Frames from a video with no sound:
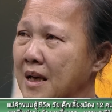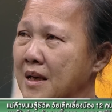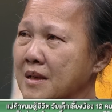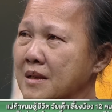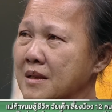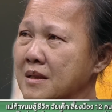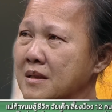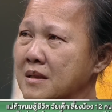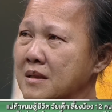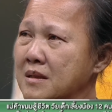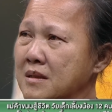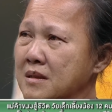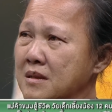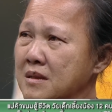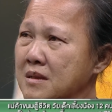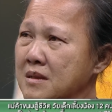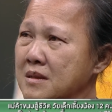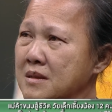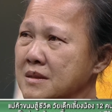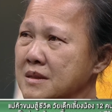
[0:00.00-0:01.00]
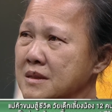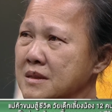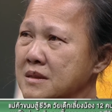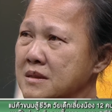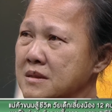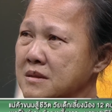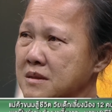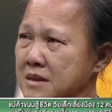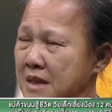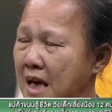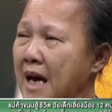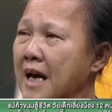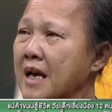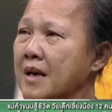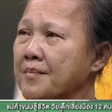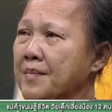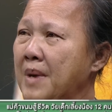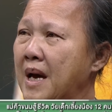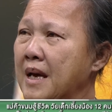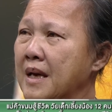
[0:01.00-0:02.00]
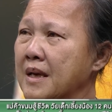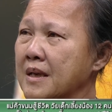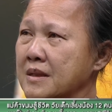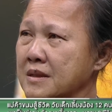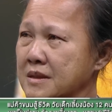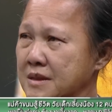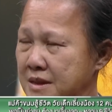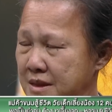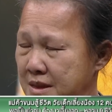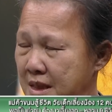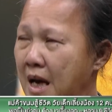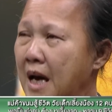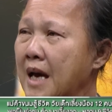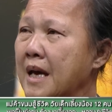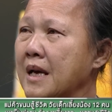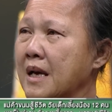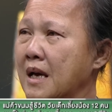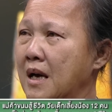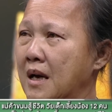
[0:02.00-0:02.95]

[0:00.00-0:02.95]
ค่ะก็ต่างคนก็ต่างแยกเรือนออกมาสิใช่